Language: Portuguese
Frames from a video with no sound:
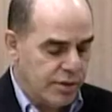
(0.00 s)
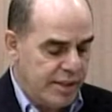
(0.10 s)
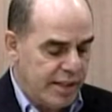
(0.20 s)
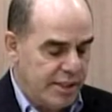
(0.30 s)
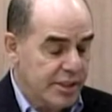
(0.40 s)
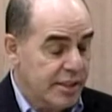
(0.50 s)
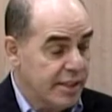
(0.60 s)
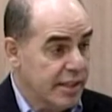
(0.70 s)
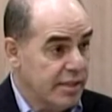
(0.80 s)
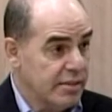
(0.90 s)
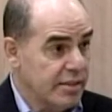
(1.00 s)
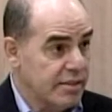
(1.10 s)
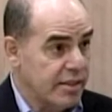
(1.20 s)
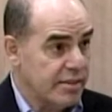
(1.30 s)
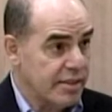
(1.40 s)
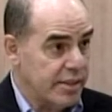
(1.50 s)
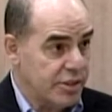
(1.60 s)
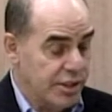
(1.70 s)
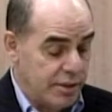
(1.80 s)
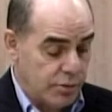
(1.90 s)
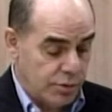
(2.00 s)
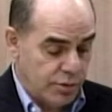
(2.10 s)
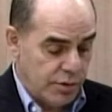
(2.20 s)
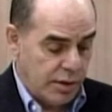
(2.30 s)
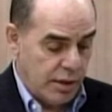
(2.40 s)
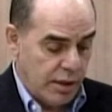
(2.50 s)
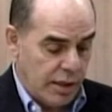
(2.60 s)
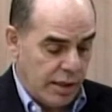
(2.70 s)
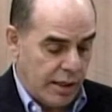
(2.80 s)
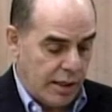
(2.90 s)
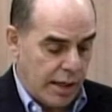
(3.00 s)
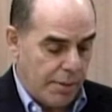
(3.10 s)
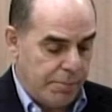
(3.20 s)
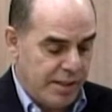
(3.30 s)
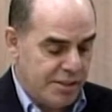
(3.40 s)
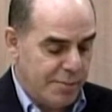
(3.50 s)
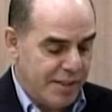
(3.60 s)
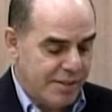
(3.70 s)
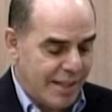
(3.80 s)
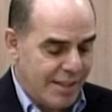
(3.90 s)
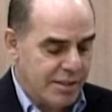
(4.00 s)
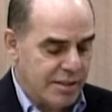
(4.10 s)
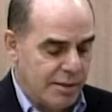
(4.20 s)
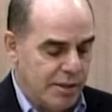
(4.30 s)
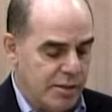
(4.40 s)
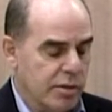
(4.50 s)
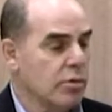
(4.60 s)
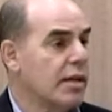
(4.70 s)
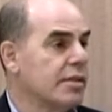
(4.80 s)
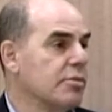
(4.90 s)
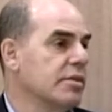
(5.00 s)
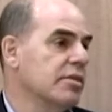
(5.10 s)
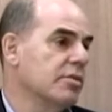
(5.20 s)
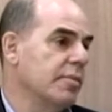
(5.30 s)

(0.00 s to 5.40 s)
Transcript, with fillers: com idade entre 15 e 17 anos, é, apenas metade está matriculada no ensino